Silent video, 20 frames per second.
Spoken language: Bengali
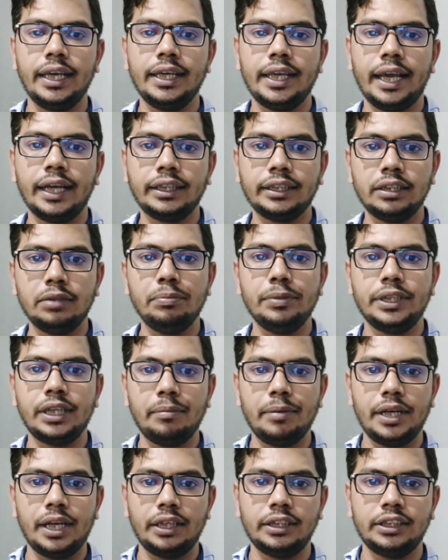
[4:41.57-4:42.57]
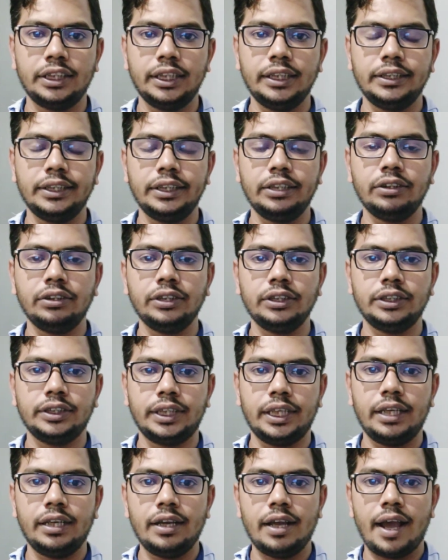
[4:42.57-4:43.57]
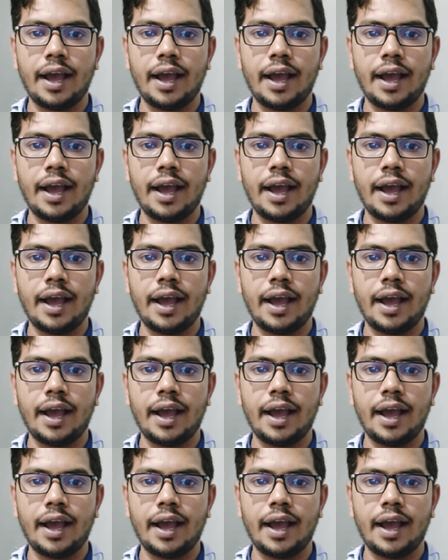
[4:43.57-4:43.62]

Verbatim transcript: এই একটি ভিটামিন আছে যেটি হচ্ছে